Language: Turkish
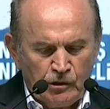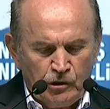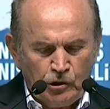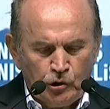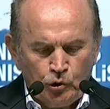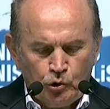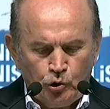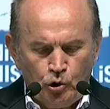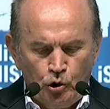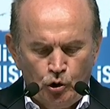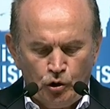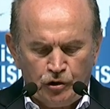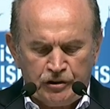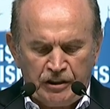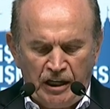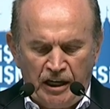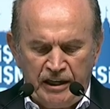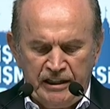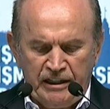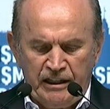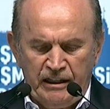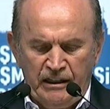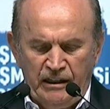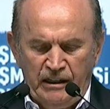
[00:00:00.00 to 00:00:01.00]

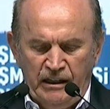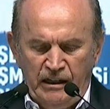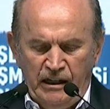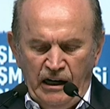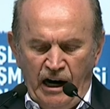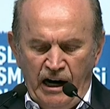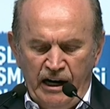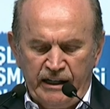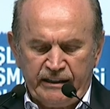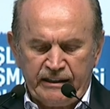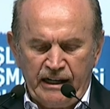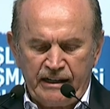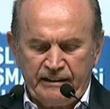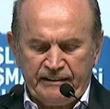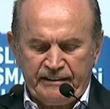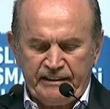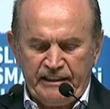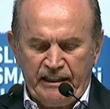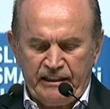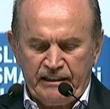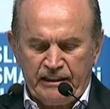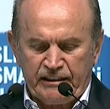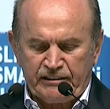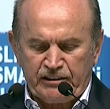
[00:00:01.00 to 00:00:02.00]
Türkiye'yi hak ettiği
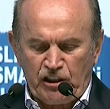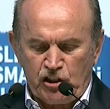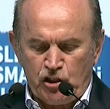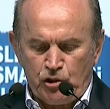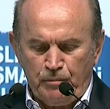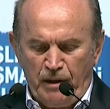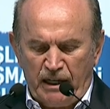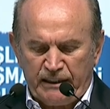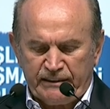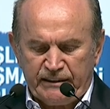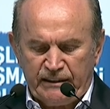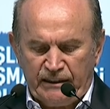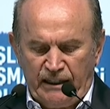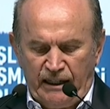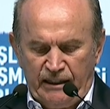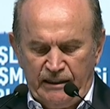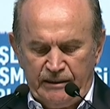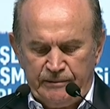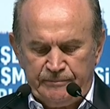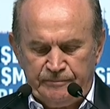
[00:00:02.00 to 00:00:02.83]
yere taşıma adına